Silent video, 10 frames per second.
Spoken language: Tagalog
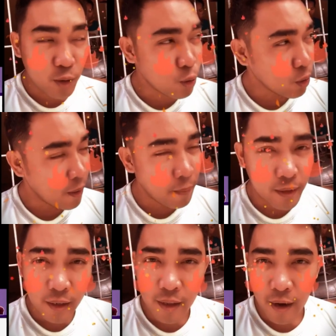Gusto ko lang
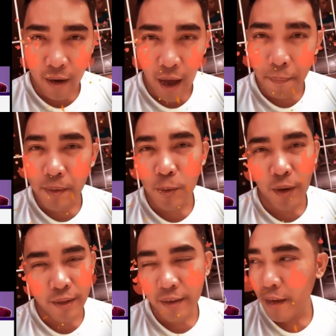batiin ng Happy
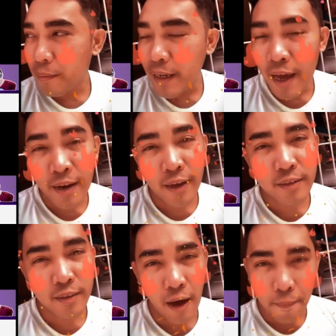1K Banana
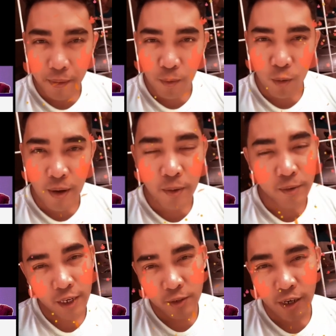si Happy Moma.
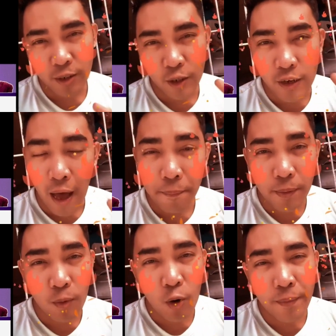Congratulations Happy
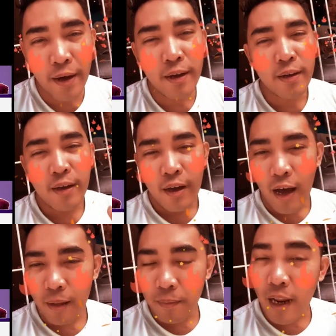Moma at